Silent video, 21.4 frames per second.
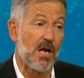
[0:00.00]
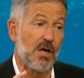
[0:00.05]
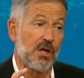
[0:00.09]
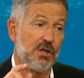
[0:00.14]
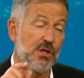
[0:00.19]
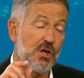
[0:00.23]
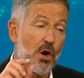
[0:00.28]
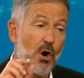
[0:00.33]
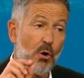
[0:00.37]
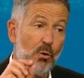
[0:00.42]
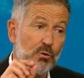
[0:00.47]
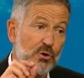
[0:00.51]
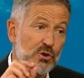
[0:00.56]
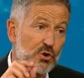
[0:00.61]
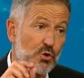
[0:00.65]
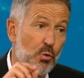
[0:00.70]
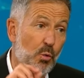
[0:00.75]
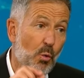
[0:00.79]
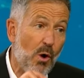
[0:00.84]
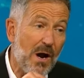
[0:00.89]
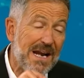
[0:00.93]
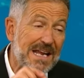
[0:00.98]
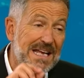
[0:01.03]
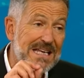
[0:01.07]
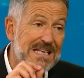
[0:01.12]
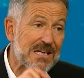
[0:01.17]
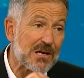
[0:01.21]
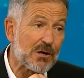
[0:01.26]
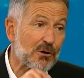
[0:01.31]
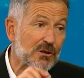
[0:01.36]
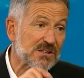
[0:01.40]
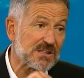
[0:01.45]
Y luego, 20
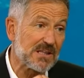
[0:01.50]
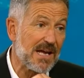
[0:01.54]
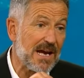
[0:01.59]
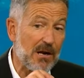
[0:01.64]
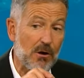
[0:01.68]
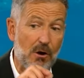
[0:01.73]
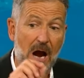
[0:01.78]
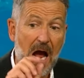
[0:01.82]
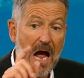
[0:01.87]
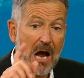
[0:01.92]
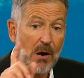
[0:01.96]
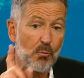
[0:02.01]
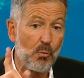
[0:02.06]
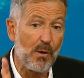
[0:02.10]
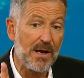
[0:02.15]
años después,